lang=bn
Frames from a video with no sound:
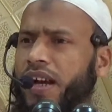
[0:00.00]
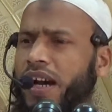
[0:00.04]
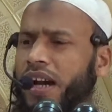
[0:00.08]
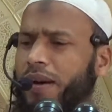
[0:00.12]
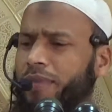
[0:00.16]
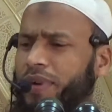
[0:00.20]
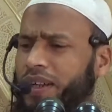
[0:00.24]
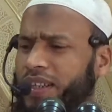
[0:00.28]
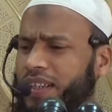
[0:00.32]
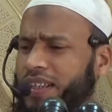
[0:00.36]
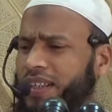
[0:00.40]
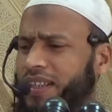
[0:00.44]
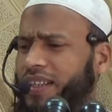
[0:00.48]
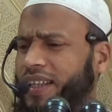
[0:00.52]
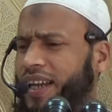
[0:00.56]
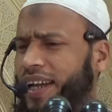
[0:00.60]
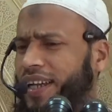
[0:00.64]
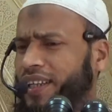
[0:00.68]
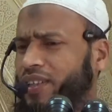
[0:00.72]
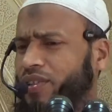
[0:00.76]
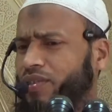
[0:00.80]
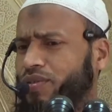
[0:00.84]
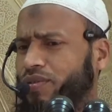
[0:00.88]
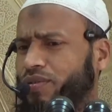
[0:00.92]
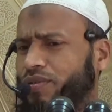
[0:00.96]
আমাদের
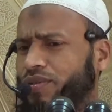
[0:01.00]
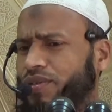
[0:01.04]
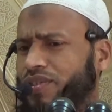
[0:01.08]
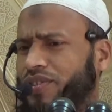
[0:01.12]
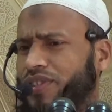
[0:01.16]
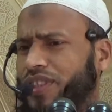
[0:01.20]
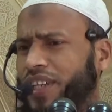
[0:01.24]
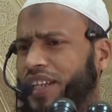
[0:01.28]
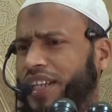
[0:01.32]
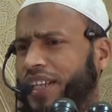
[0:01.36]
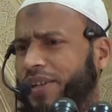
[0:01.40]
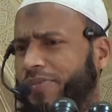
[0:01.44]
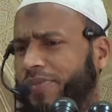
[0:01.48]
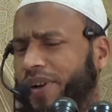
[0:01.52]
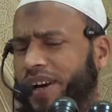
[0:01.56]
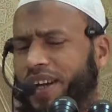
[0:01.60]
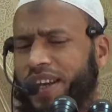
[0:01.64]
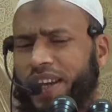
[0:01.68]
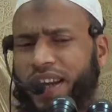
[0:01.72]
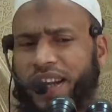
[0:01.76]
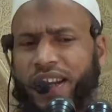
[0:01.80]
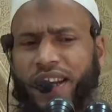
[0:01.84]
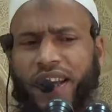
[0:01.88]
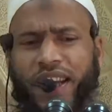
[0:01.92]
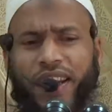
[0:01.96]
দায়িত্ব হচ্ছে ইমান
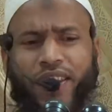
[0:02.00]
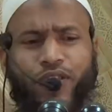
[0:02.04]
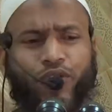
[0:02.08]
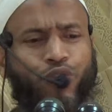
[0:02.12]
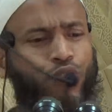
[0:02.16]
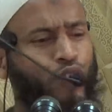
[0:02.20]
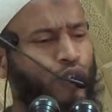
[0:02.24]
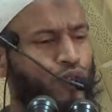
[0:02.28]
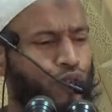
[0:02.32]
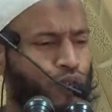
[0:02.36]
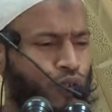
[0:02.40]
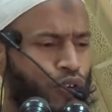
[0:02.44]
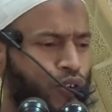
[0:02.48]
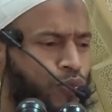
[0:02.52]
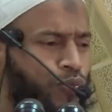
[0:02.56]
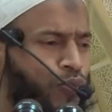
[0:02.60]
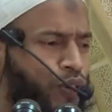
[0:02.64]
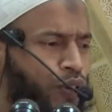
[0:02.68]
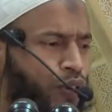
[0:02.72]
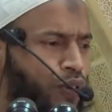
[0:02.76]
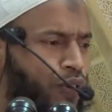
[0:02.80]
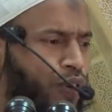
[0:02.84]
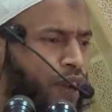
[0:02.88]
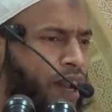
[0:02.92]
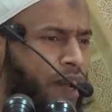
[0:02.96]
আনা সৎকর্ম
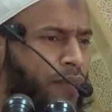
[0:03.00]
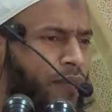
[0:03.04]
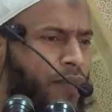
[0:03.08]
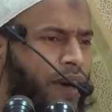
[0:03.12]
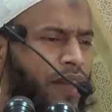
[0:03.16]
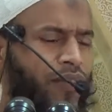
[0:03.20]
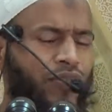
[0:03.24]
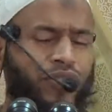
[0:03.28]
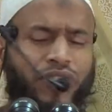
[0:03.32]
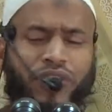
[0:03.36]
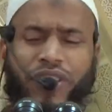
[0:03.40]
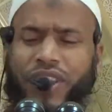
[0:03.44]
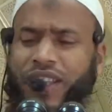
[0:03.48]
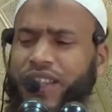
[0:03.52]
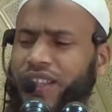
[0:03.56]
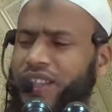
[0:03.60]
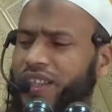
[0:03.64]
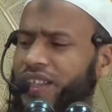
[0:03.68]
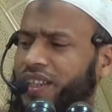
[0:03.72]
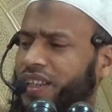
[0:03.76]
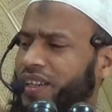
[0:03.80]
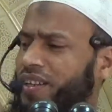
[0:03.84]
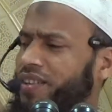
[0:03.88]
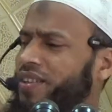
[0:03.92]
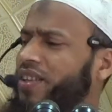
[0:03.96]
করা মানুষকে
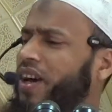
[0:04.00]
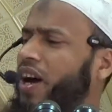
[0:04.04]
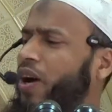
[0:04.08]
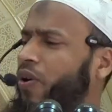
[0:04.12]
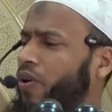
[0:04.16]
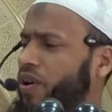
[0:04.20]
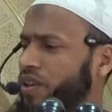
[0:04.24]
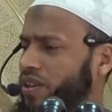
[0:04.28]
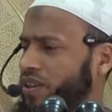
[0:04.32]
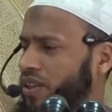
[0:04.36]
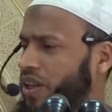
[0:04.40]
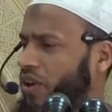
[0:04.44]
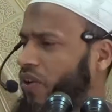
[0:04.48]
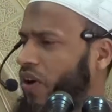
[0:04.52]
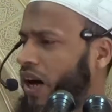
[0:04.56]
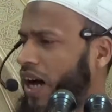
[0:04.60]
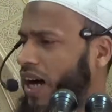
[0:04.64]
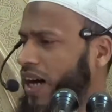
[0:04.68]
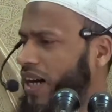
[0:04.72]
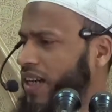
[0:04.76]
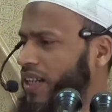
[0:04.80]
দিনের দাওয়াত দেওয়া